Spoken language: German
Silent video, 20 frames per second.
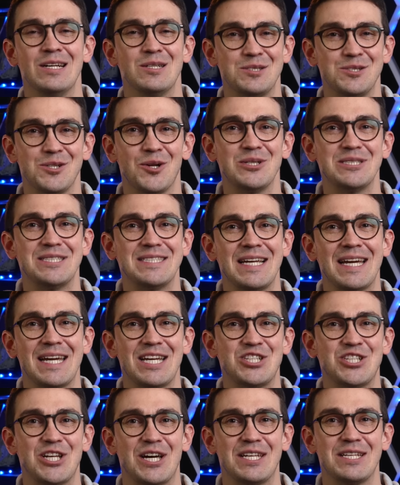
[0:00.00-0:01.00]
soll
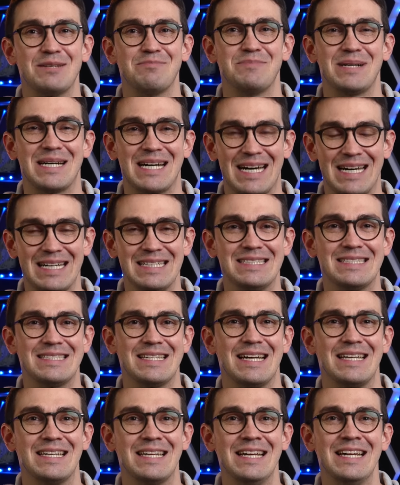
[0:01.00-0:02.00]
Senkrechtstarter bereit
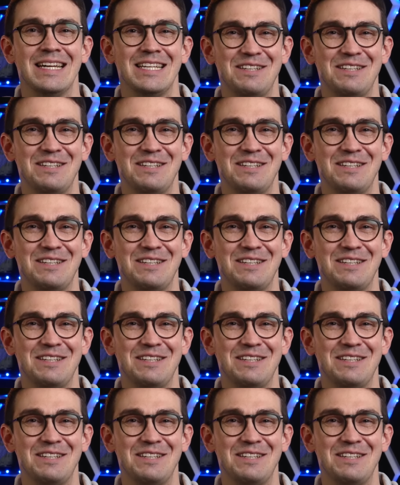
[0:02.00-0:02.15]
sein,